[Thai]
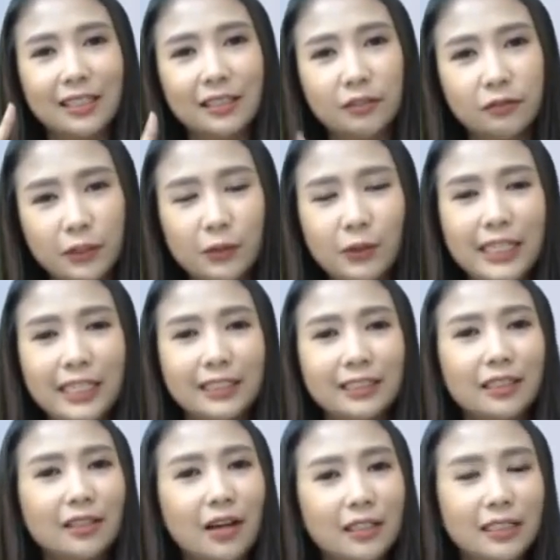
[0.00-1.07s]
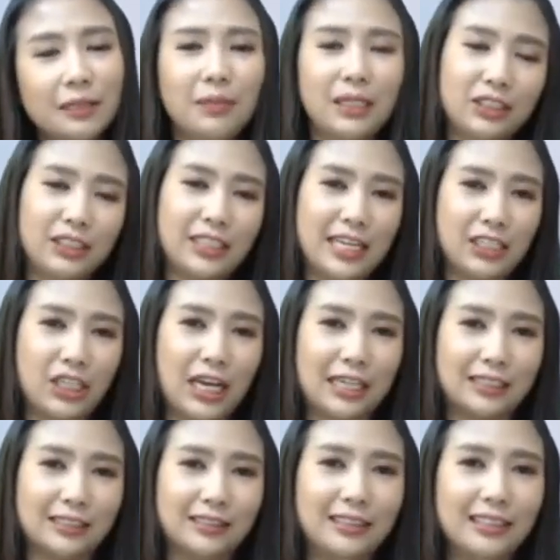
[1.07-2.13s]
feeling แล้วก็ imagination
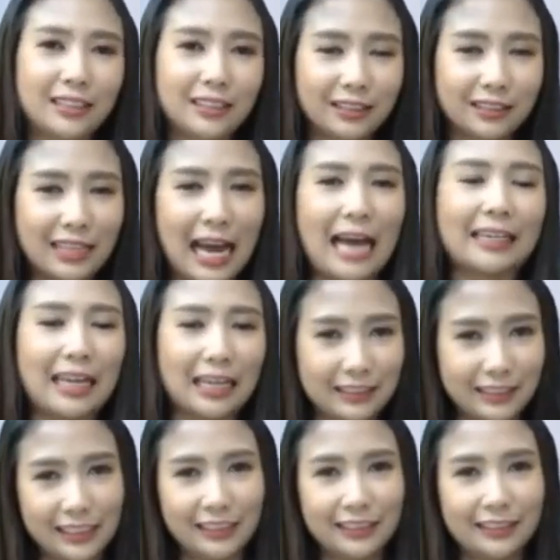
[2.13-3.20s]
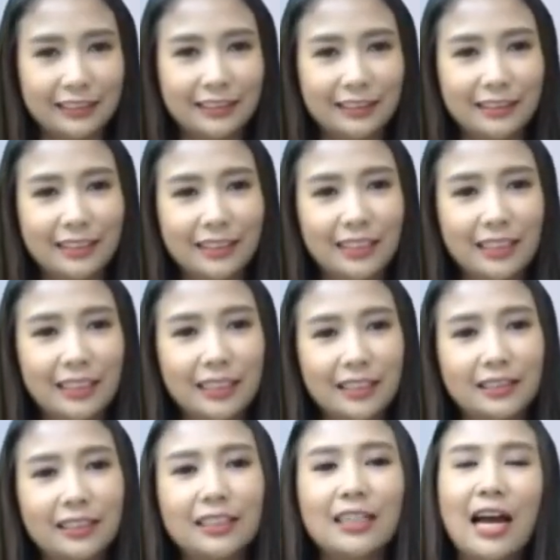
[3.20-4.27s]
นี่คือท่าทางจิต
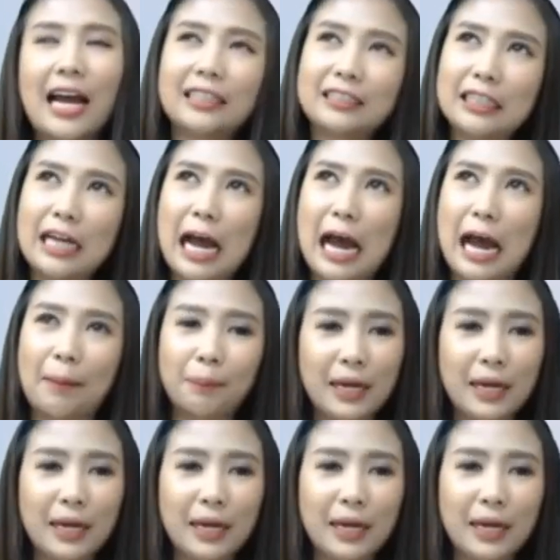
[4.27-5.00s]
หรือเราอาจจะถามไป